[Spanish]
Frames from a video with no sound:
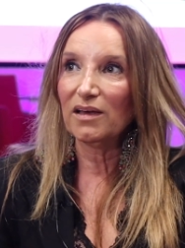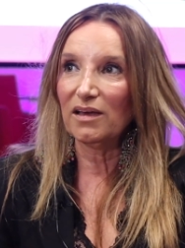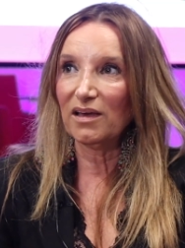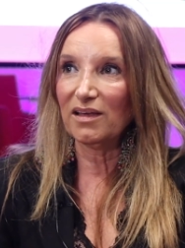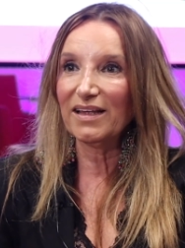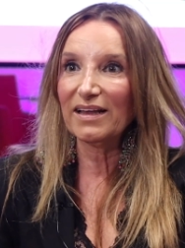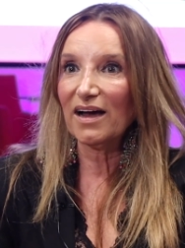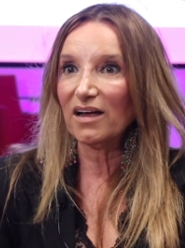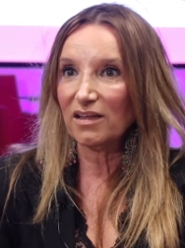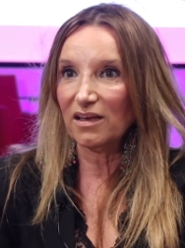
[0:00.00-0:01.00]
eh,
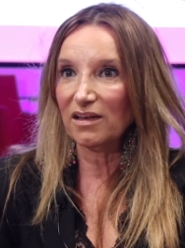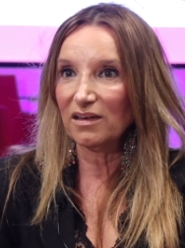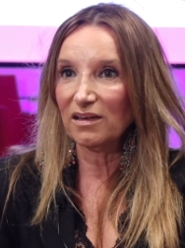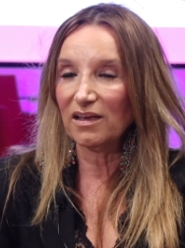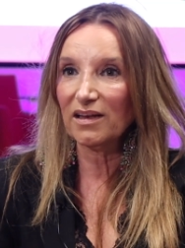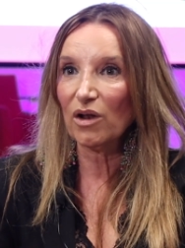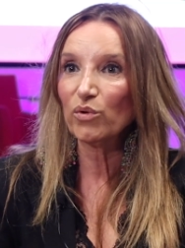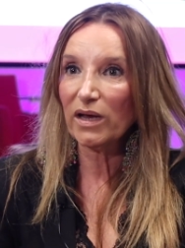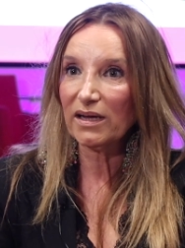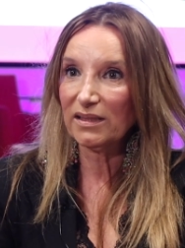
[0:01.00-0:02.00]
delegar en,
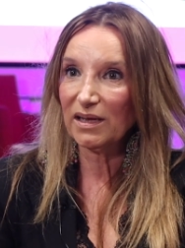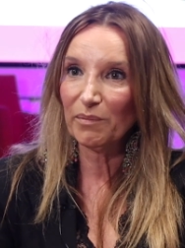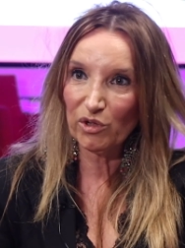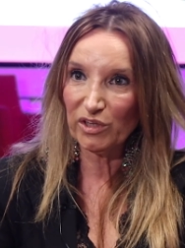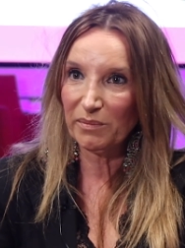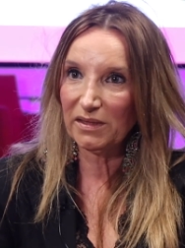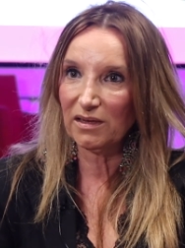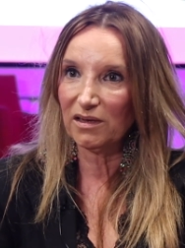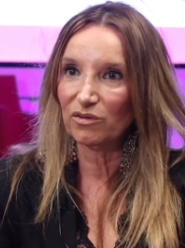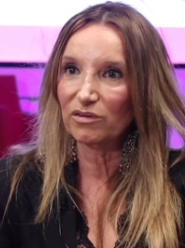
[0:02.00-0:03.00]
alguna gente que me lo
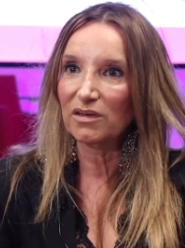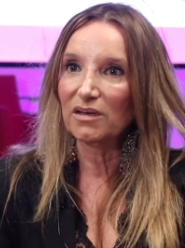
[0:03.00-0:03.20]
tramitara. ¿no?